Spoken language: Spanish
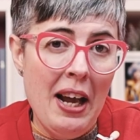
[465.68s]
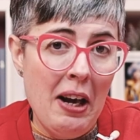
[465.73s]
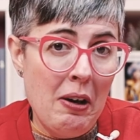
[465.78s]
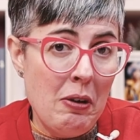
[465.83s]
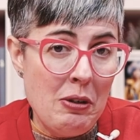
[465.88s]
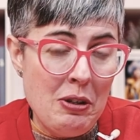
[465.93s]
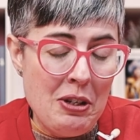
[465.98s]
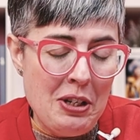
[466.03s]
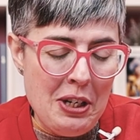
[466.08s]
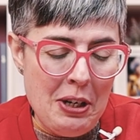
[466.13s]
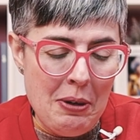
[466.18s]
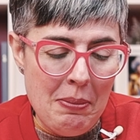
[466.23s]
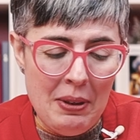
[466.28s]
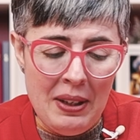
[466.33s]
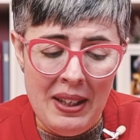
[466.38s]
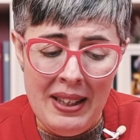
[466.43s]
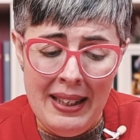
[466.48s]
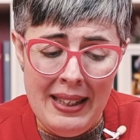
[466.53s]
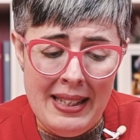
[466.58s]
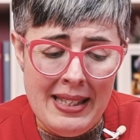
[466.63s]
la consigo
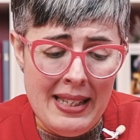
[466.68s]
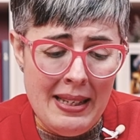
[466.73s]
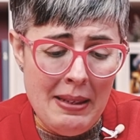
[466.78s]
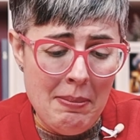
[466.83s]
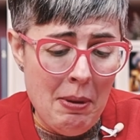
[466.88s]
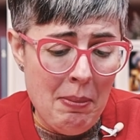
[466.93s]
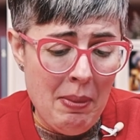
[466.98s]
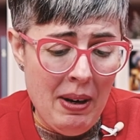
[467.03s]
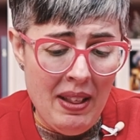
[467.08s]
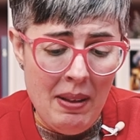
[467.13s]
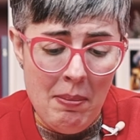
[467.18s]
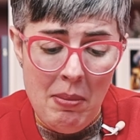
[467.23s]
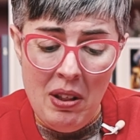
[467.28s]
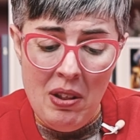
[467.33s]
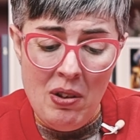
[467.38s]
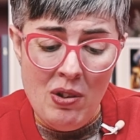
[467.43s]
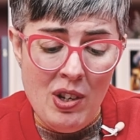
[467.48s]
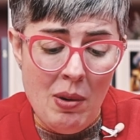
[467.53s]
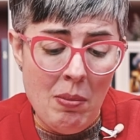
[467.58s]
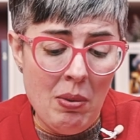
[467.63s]
porque es que me parece
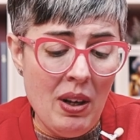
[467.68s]
preciosa